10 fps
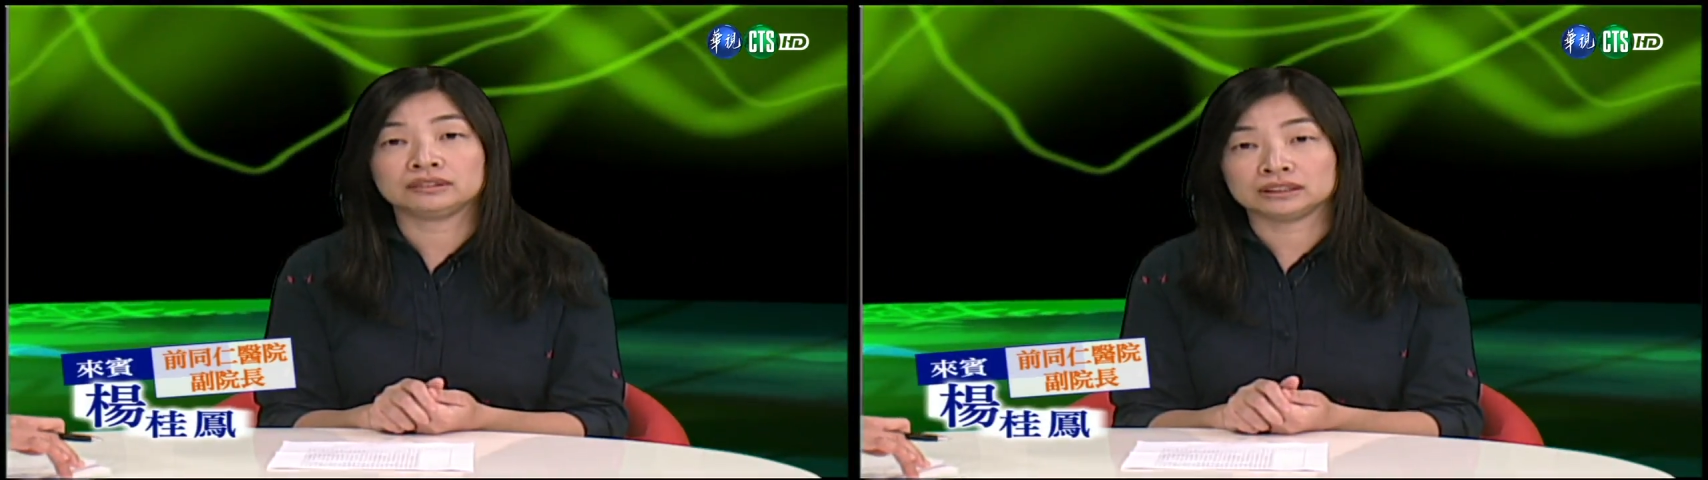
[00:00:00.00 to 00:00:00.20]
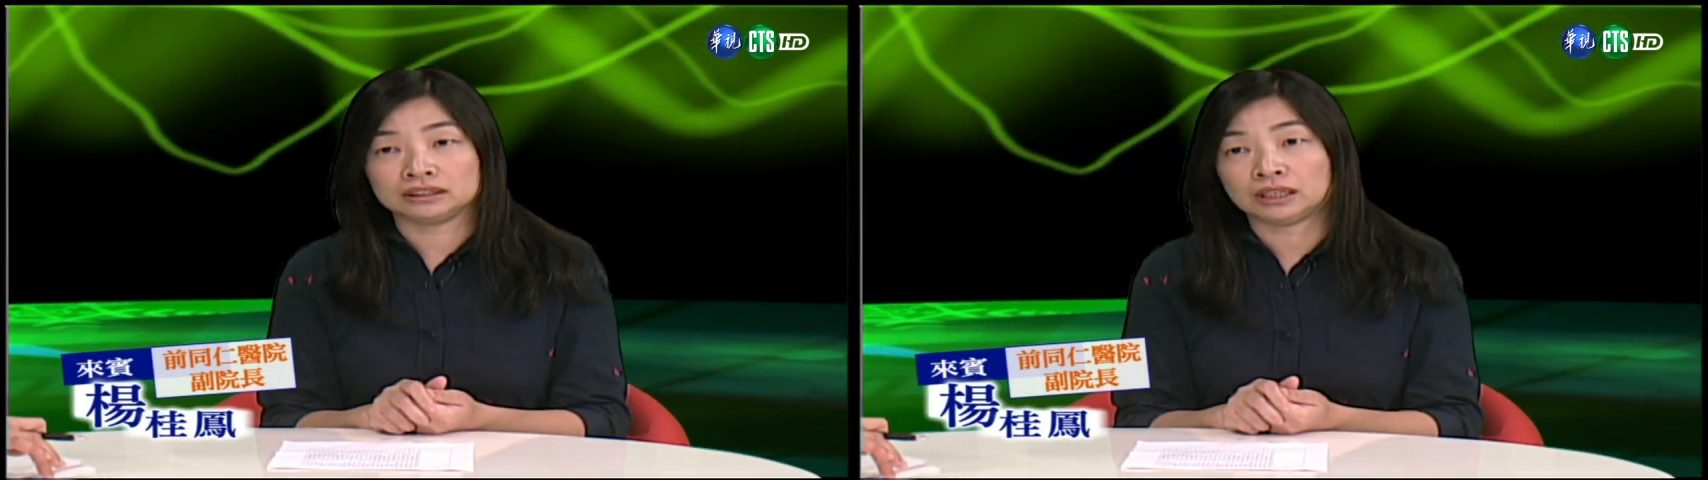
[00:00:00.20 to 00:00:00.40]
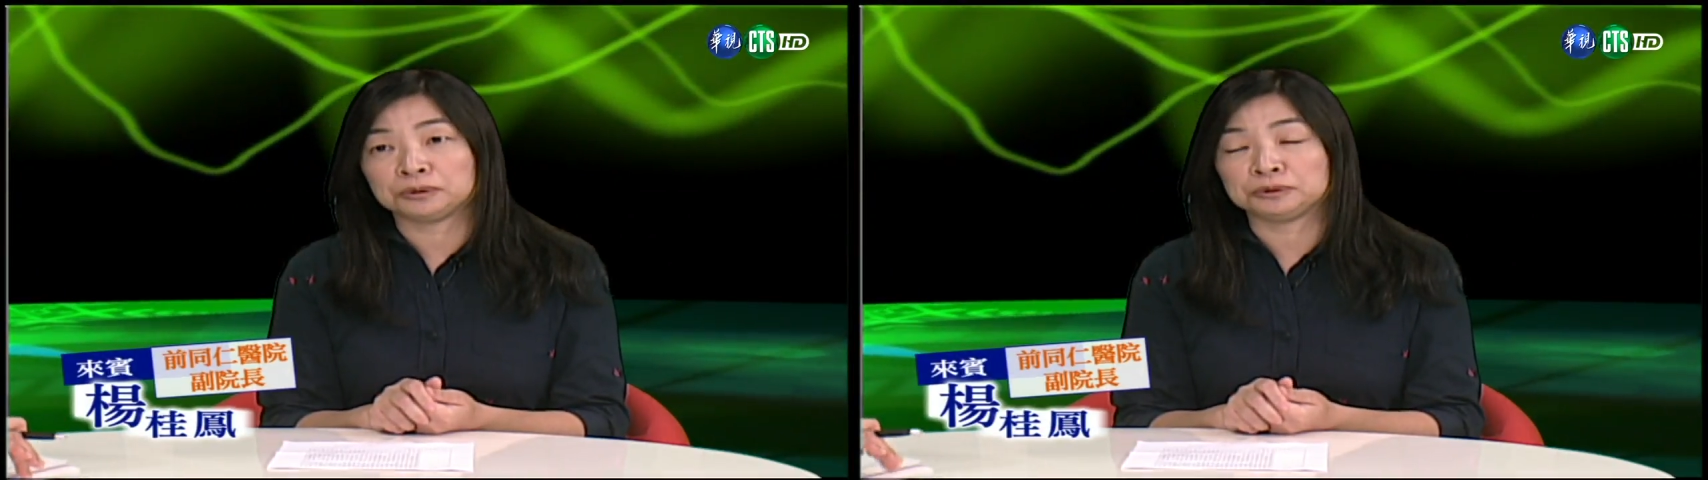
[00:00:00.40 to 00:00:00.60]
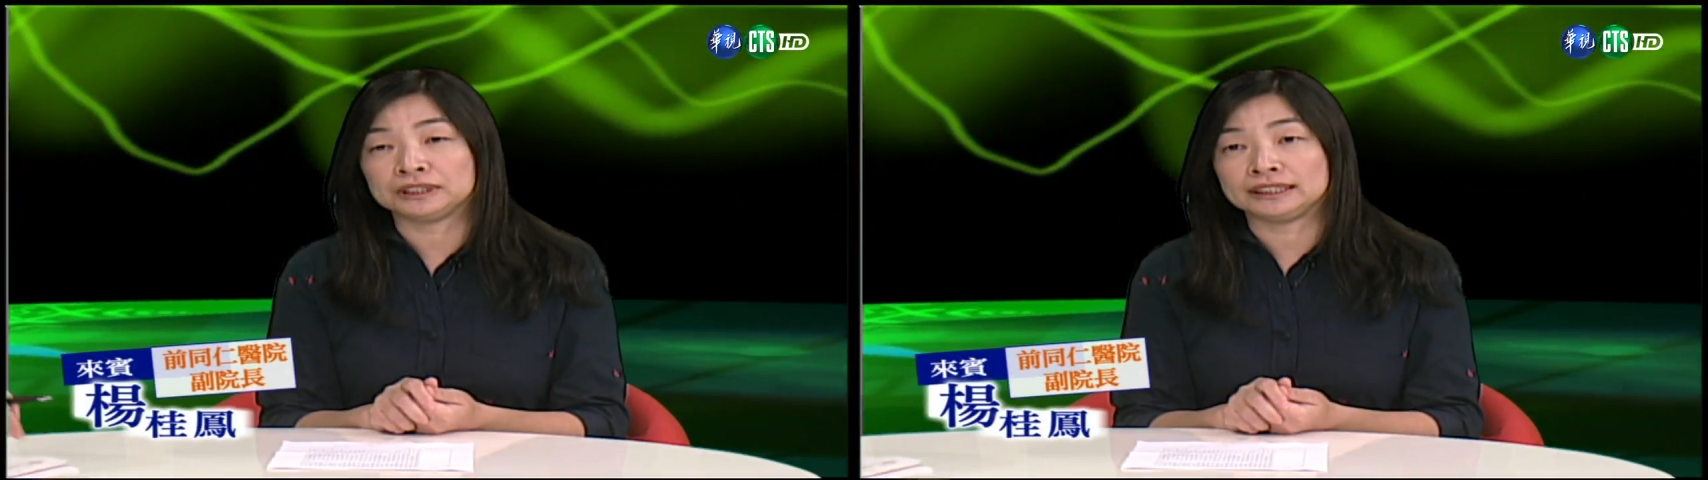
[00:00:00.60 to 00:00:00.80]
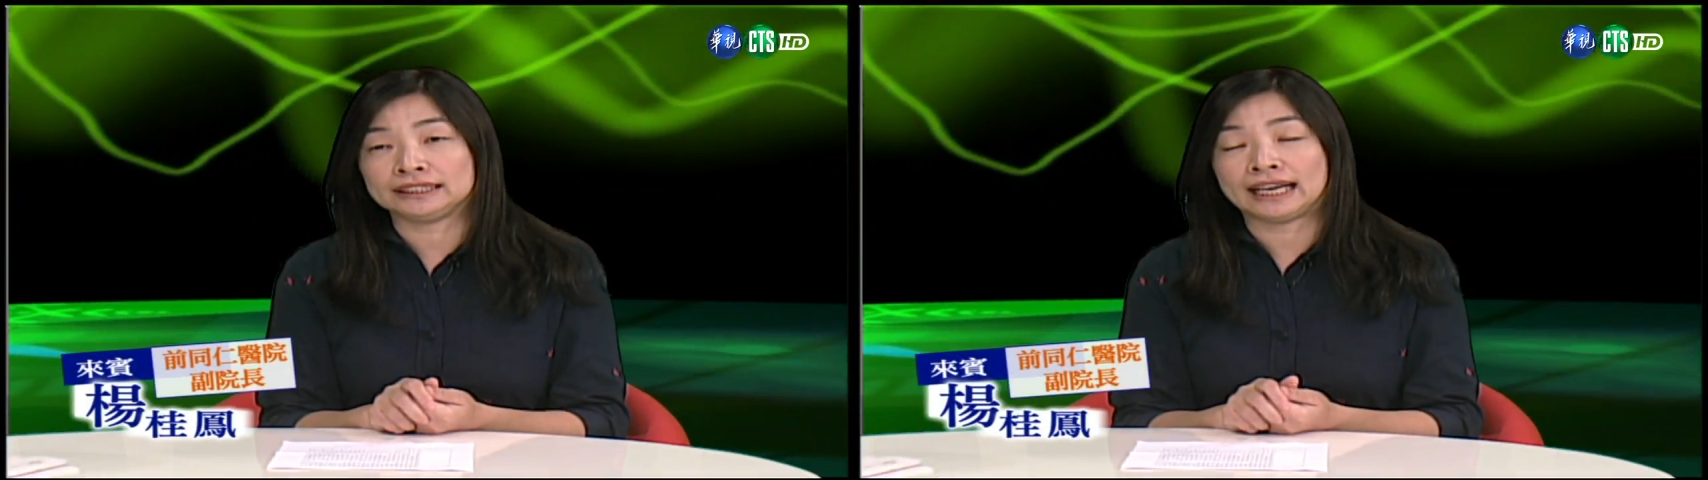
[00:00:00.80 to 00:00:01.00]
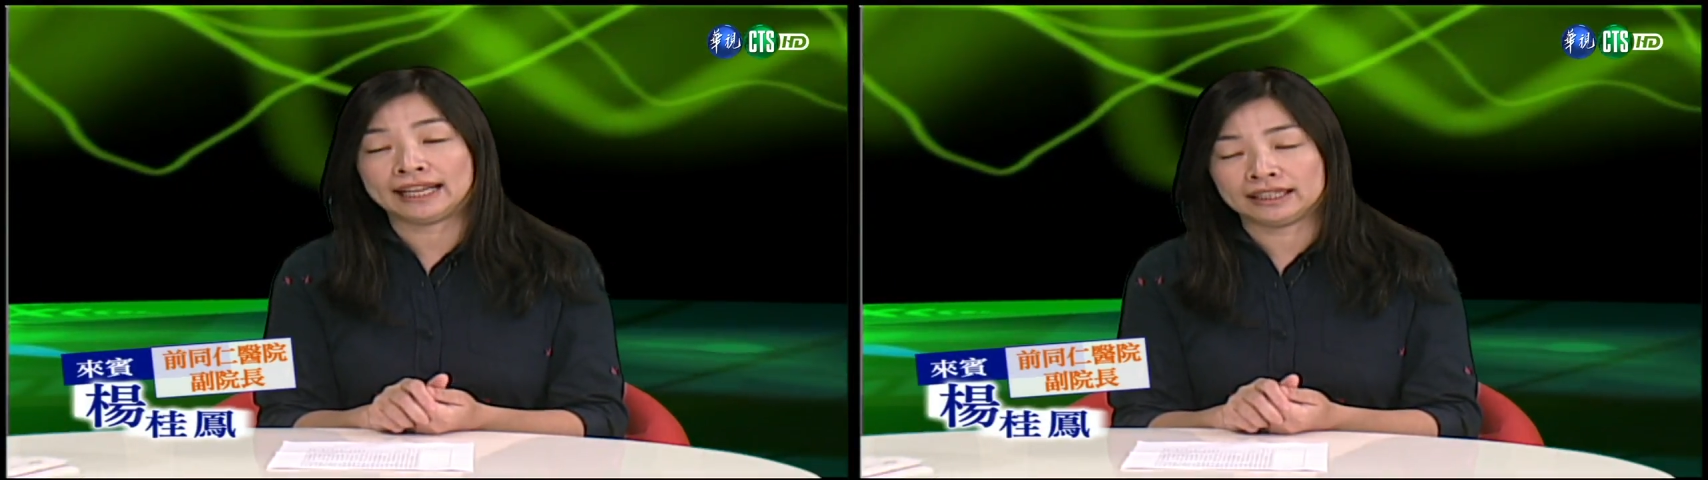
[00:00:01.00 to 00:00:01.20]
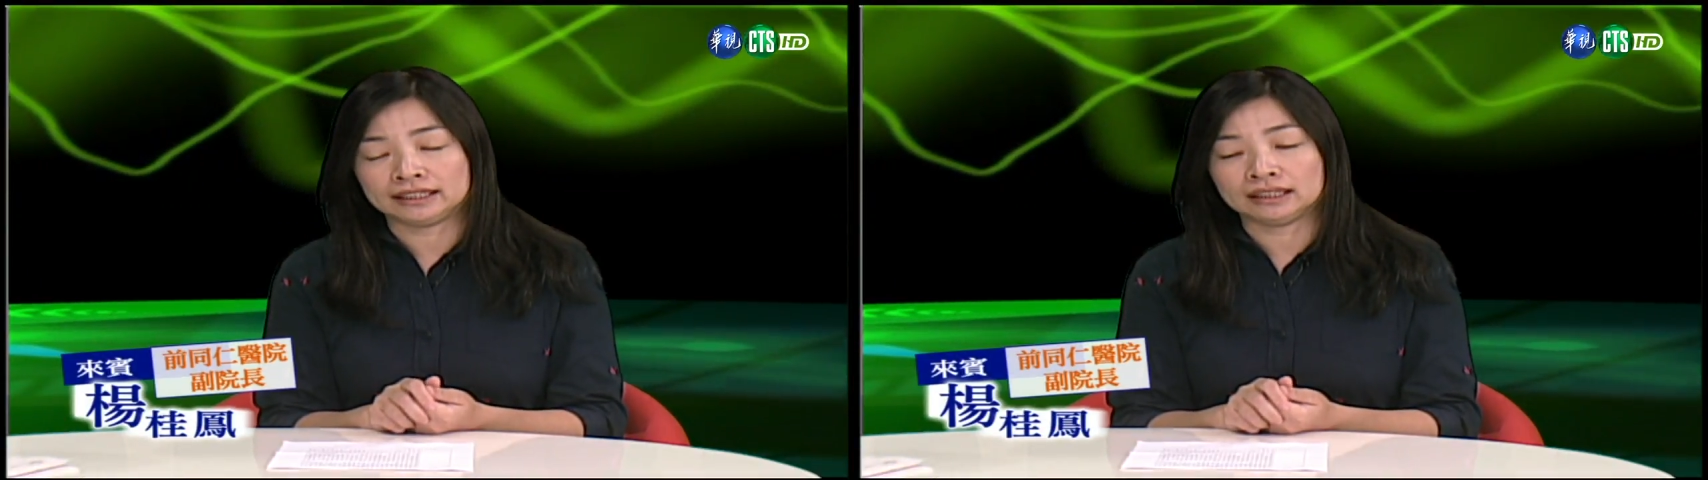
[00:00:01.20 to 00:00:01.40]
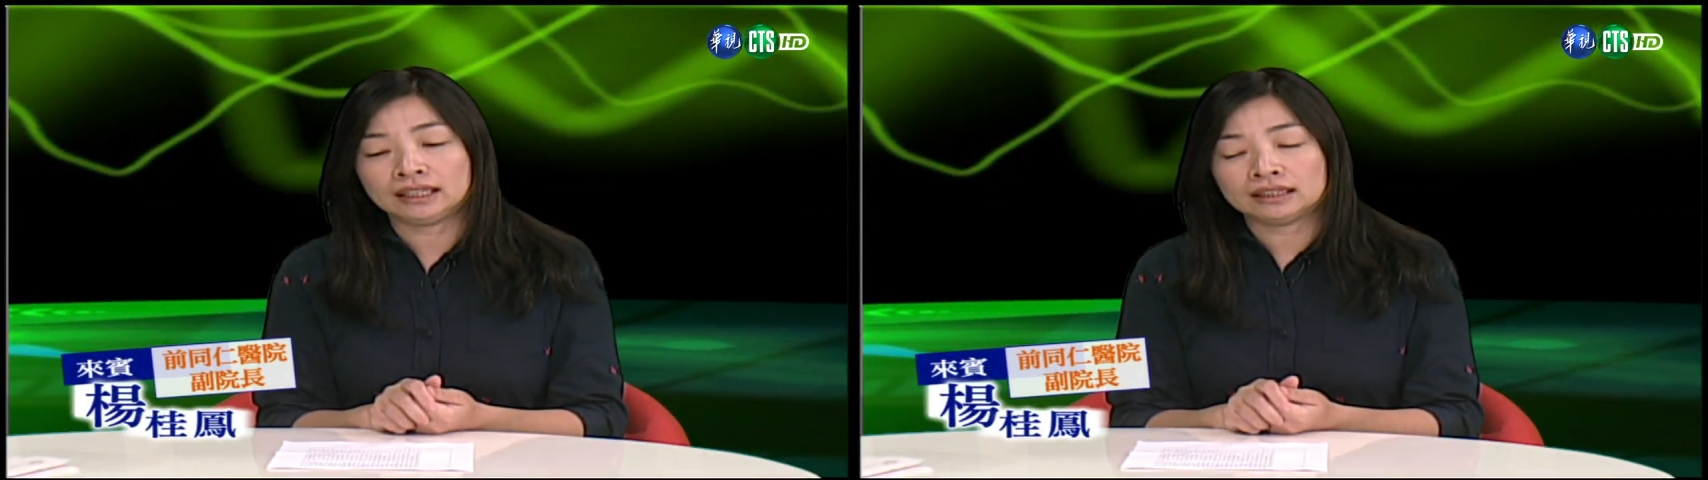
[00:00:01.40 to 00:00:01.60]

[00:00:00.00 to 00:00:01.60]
德教育的一个案例。